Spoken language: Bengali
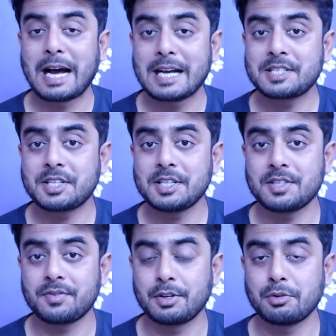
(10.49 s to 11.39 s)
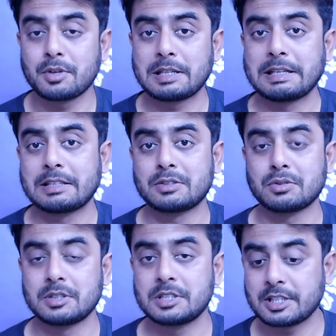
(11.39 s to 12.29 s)
আজকে যে ভিডিওটা দেখতে
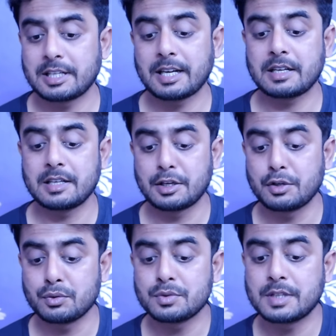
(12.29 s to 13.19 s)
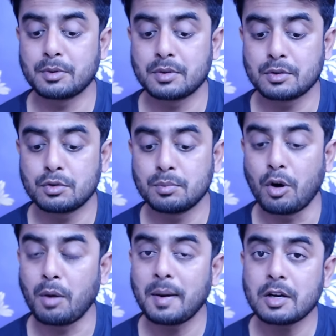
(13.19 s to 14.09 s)
চলেছি সেটা একটা নিউজ এবং খুব
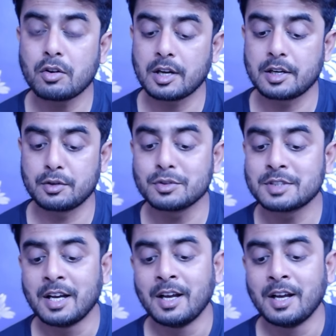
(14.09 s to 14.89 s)
অবাক করা নিউজ